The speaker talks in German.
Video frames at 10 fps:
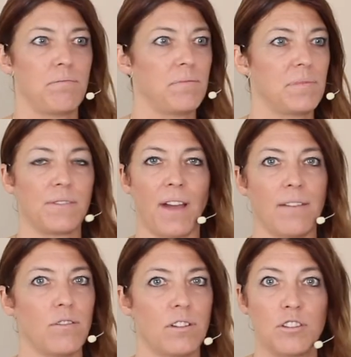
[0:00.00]

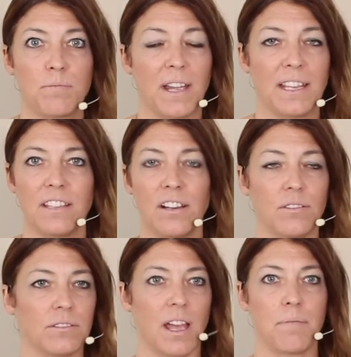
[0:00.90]
zwei Wochen später
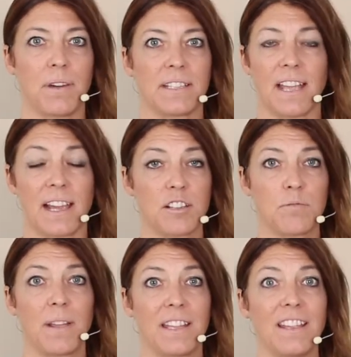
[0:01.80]
oder ein paar Tage
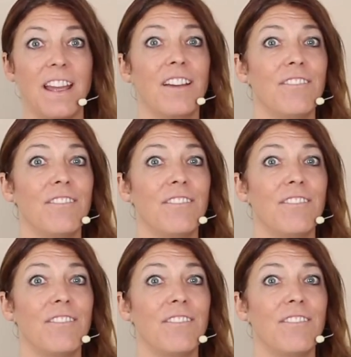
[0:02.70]
später